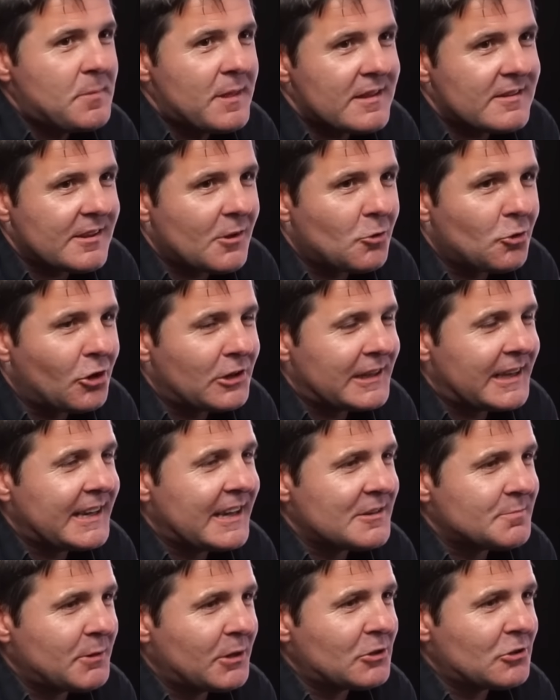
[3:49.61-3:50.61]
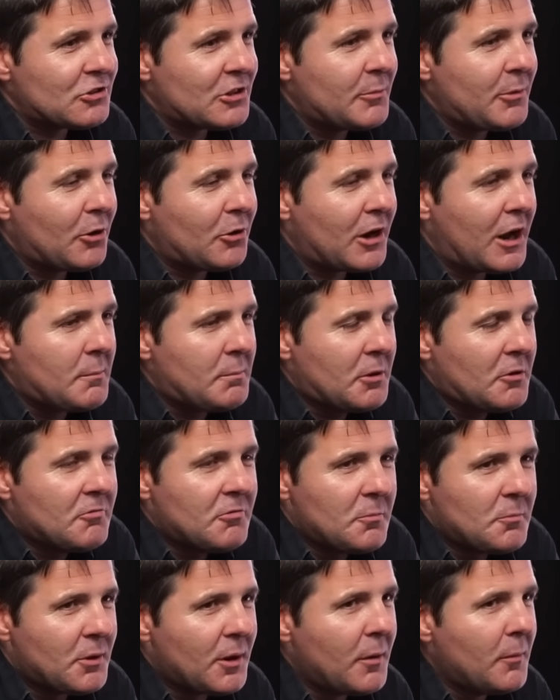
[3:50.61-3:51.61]
y seguro que tenía aspectos que mejorar, pero
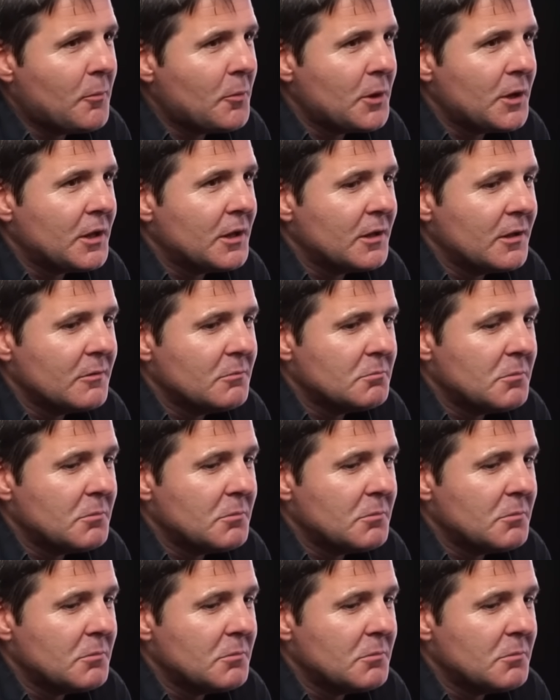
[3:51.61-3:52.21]
fue un programa muy,